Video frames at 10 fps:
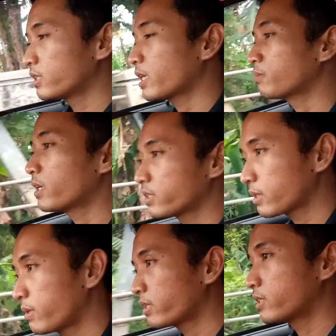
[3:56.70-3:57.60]
sama
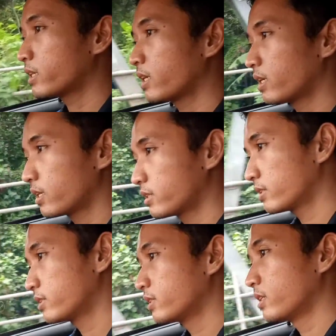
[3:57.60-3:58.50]
sama aja
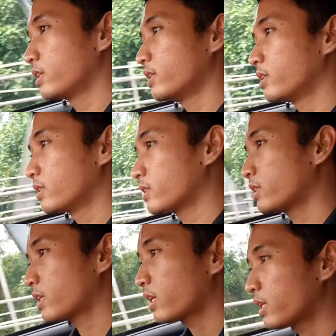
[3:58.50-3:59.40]

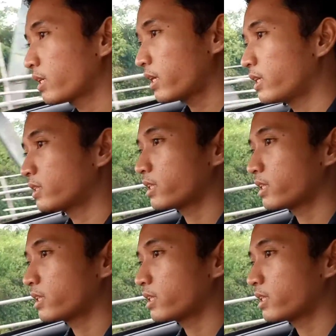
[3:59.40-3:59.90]
kita nah, kan ada